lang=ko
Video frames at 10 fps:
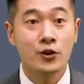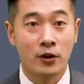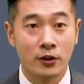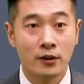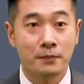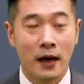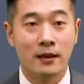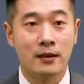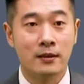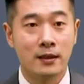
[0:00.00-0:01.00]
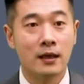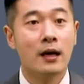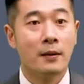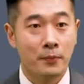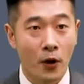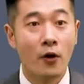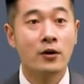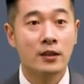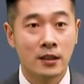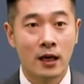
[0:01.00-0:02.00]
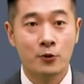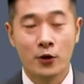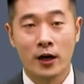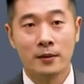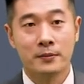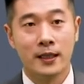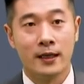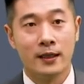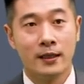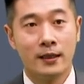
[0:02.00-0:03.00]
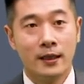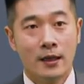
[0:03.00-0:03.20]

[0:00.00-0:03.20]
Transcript: 출처는 반드시 명시해줘야 합니다.